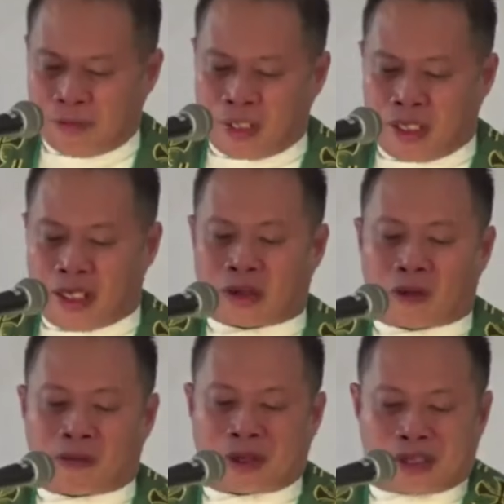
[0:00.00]
man ni
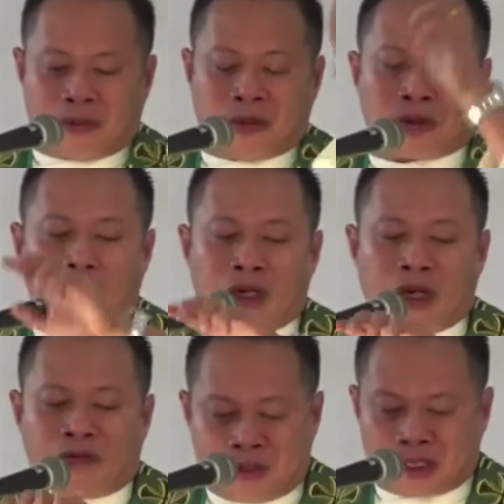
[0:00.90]
nato pagsabot,
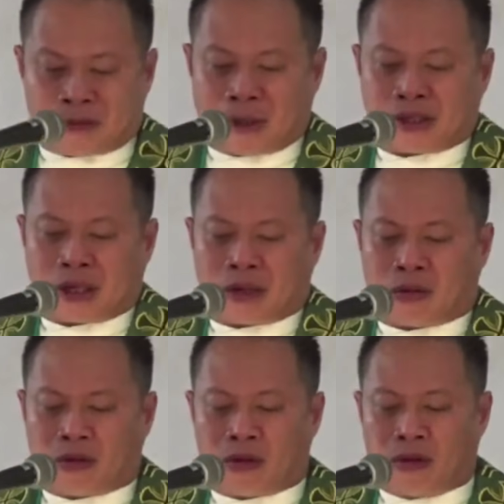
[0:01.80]
ang first part sa
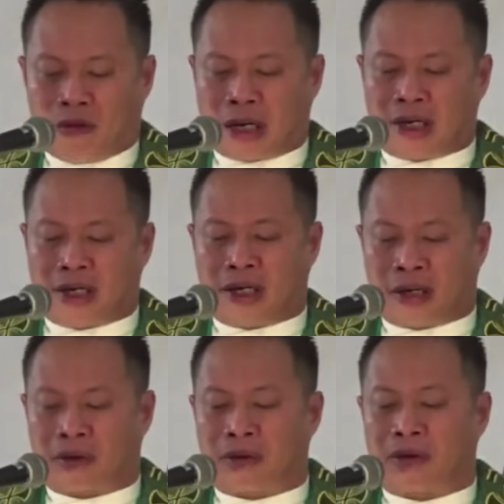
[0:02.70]
akong wali
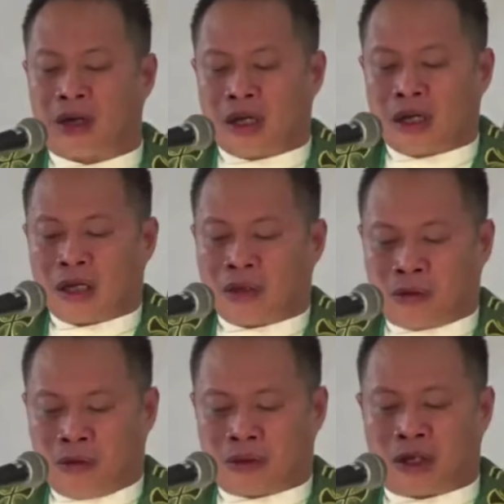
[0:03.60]
karon
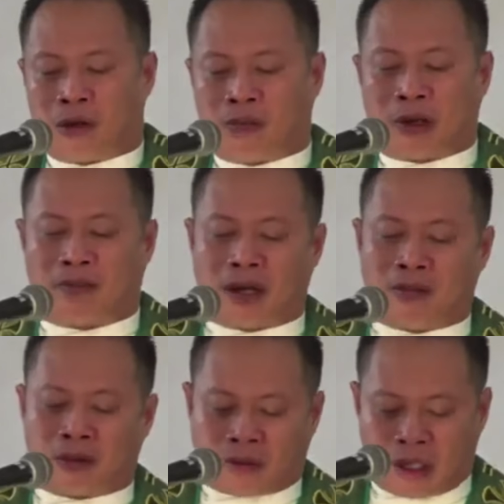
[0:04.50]
Tuguti ko
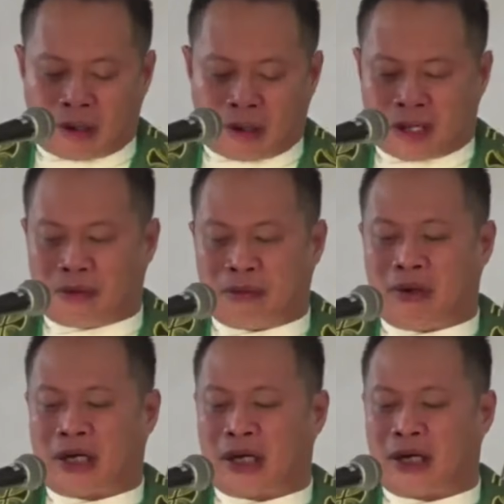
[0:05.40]
pagpaabot o gamayng
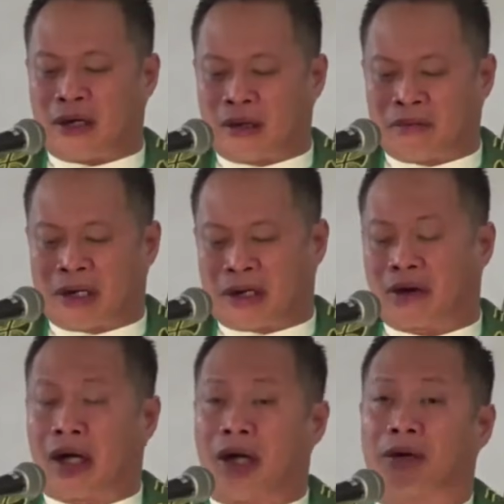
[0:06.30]
biblical
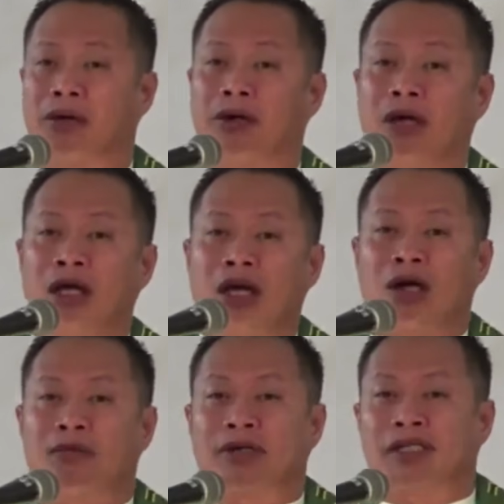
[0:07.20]
background
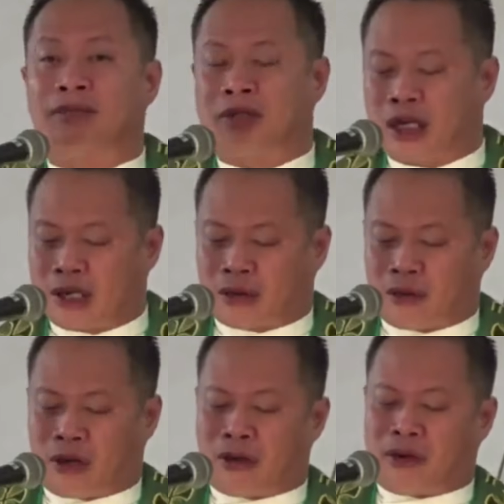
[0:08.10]
aron masabtan
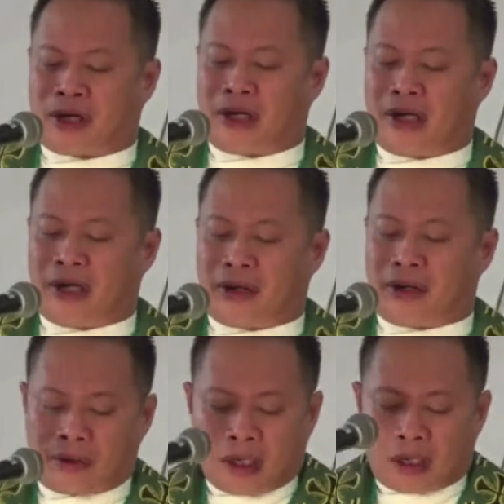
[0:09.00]
nato ang
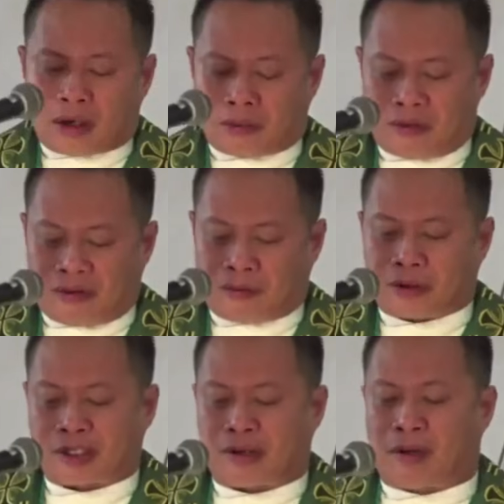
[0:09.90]
ebanghelyo uh,
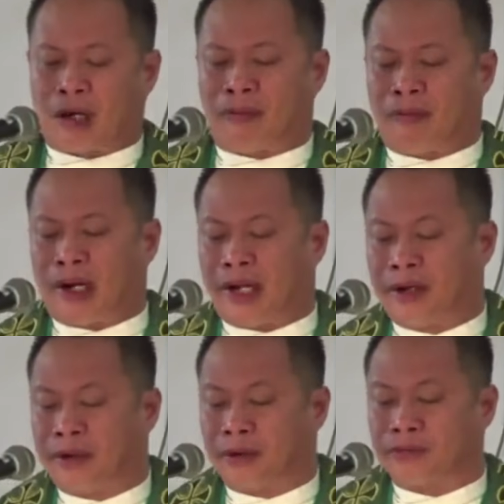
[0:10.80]
before sa mga
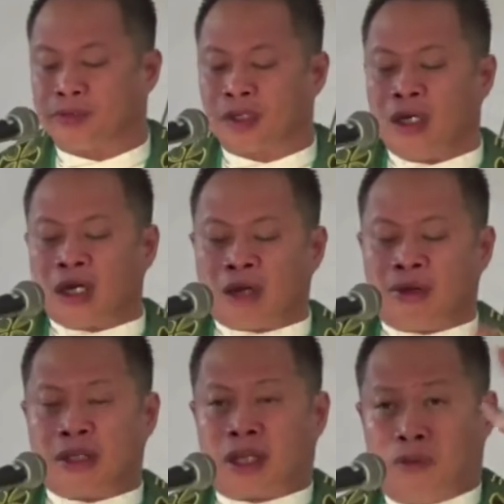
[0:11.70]
pamalandong.
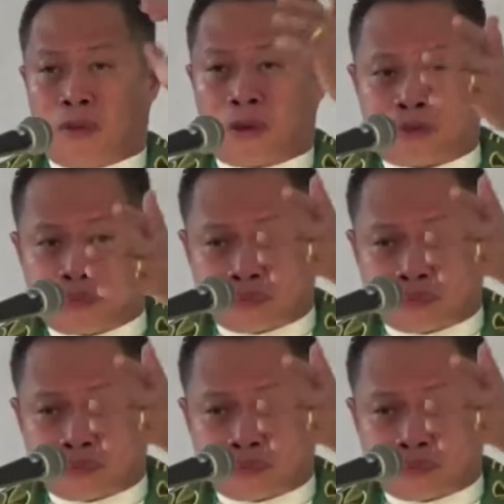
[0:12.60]
Kabantay mo,